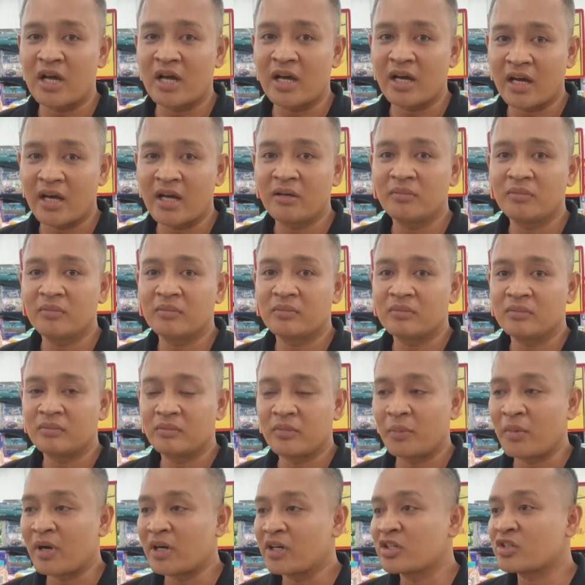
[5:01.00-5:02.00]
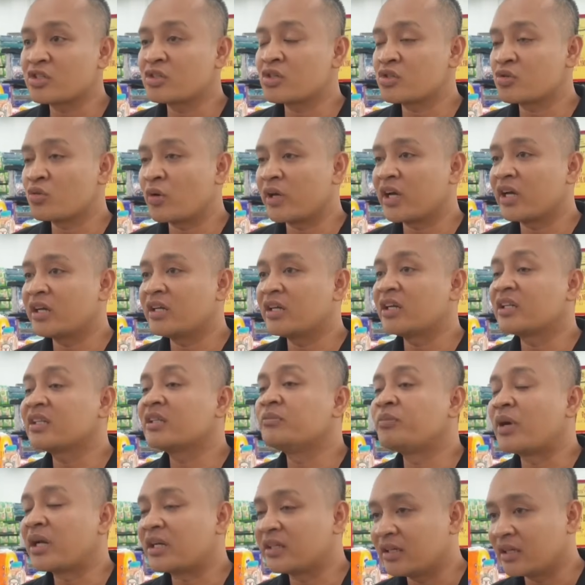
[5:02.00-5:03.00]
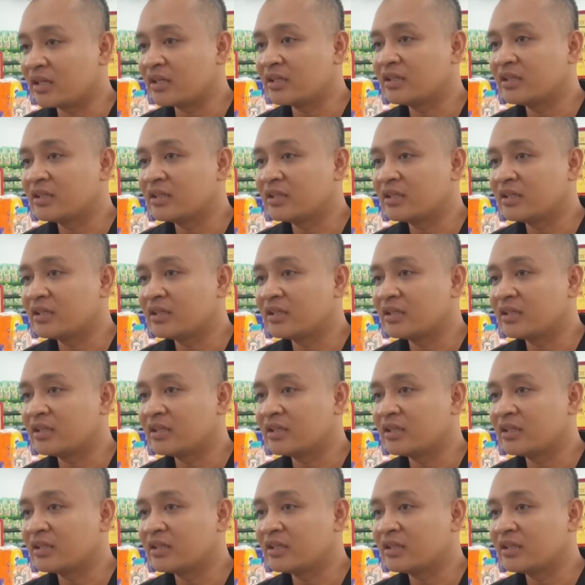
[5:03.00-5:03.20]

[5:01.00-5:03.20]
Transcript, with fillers: kita usahakan memang disesuaikan dengan